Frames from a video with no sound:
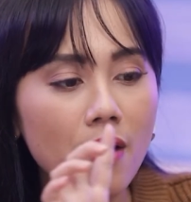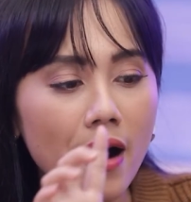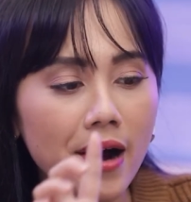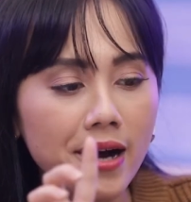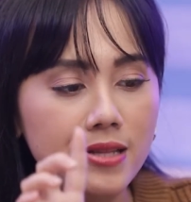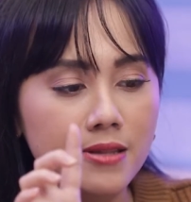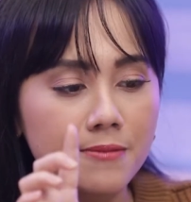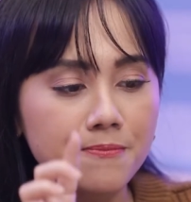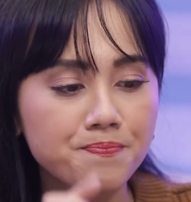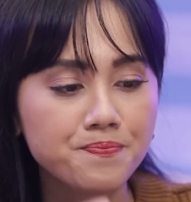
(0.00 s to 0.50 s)

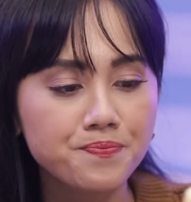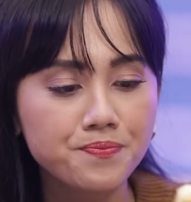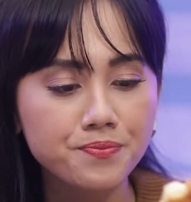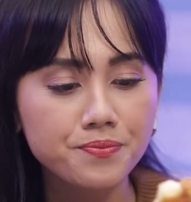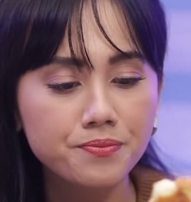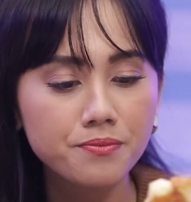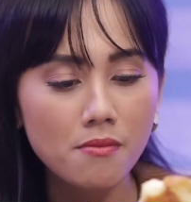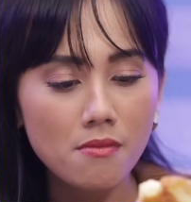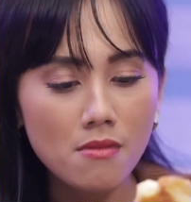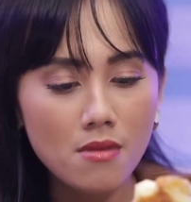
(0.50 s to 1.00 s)
banget.
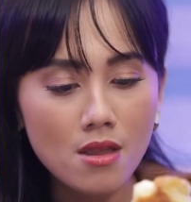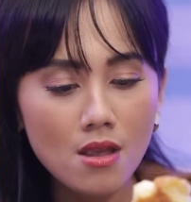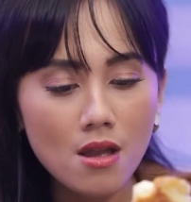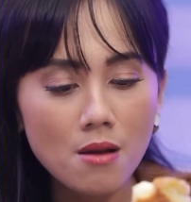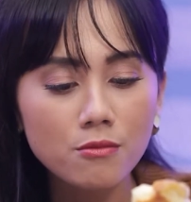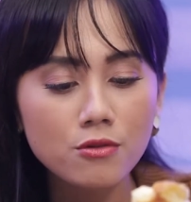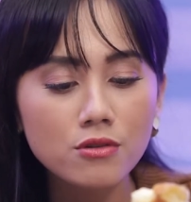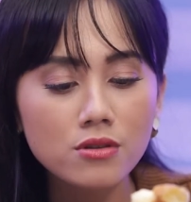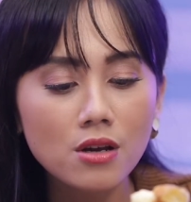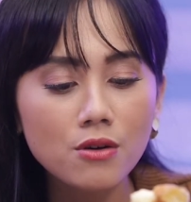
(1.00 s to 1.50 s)

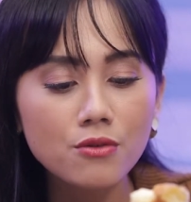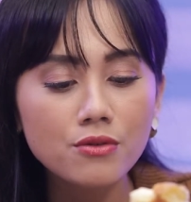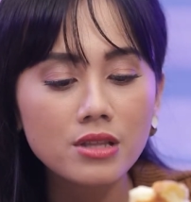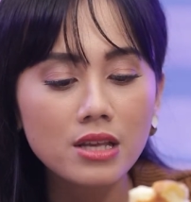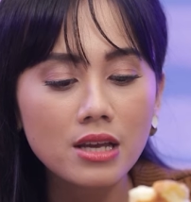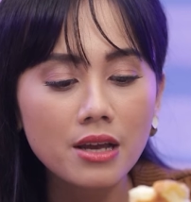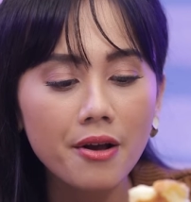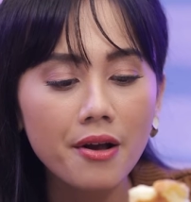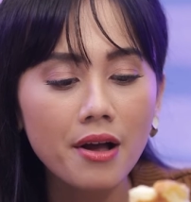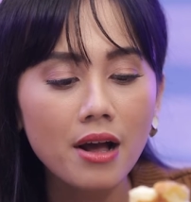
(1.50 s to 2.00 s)
Menurut aku
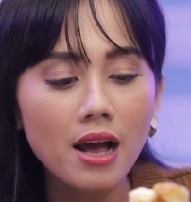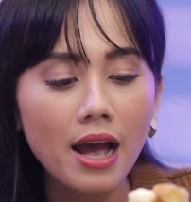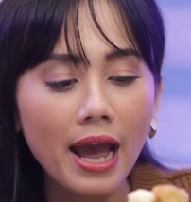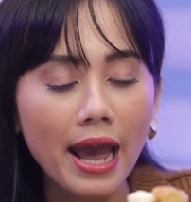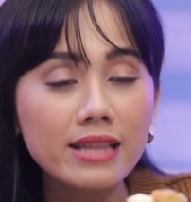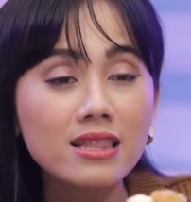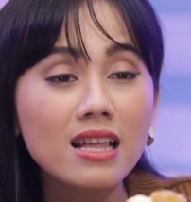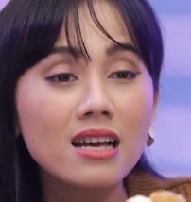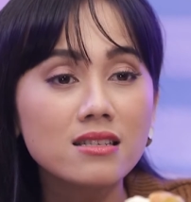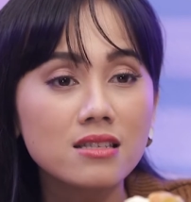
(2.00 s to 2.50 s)
ini
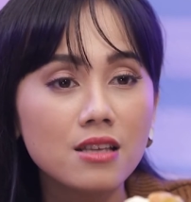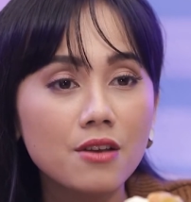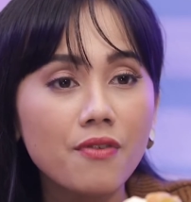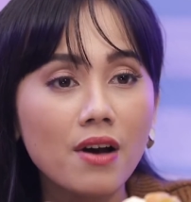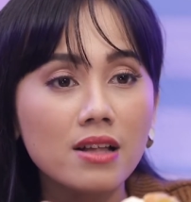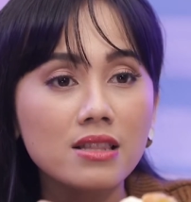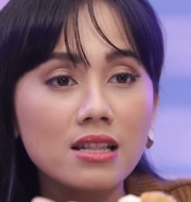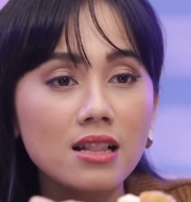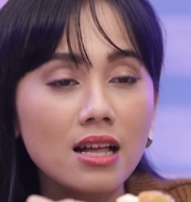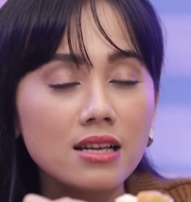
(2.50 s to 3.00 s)
enak sih
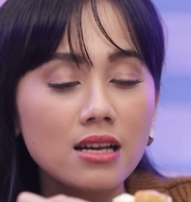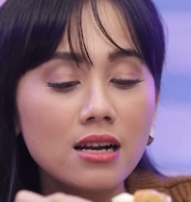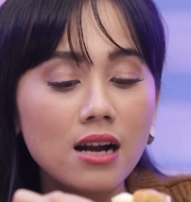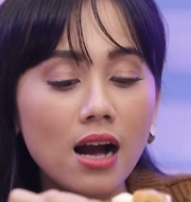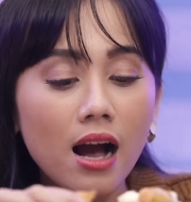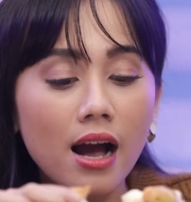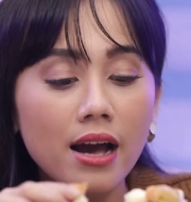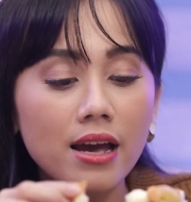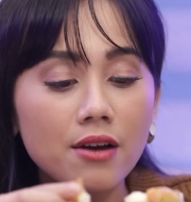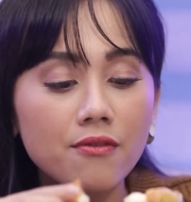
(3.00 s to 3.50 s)
vanilanya
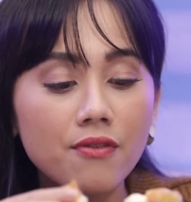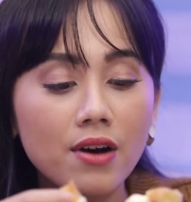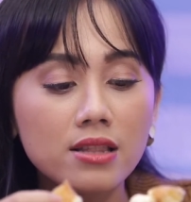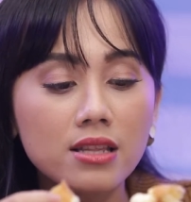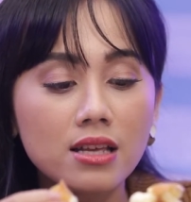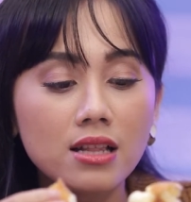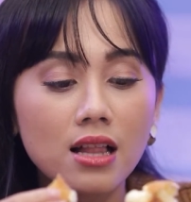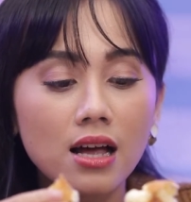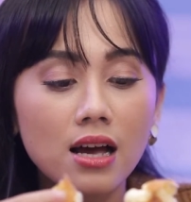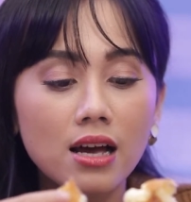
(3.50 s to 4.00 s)
nggak kayak
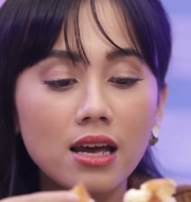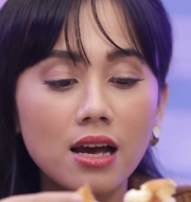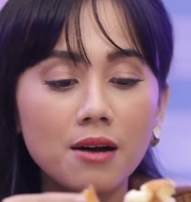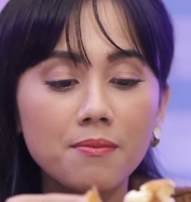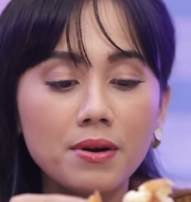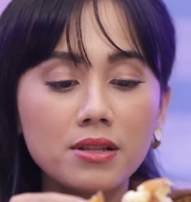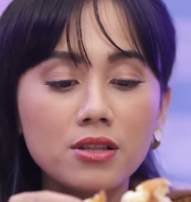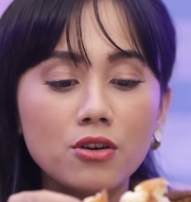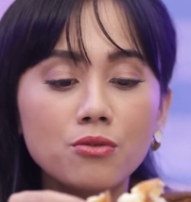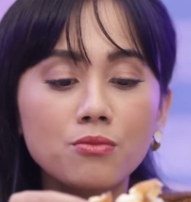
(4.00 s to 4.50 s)
vanila
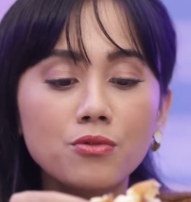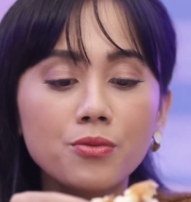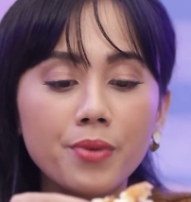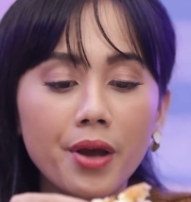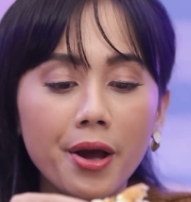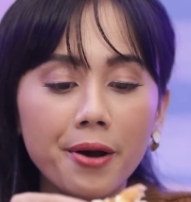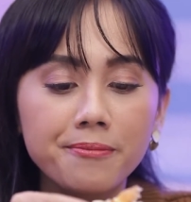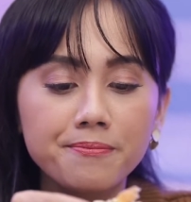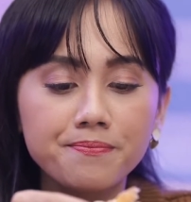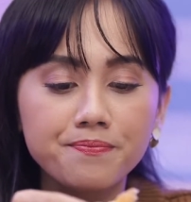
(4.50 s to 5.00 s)
yang pada
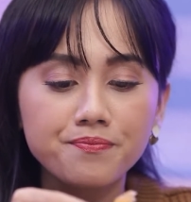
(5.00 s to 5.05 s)
umumnya.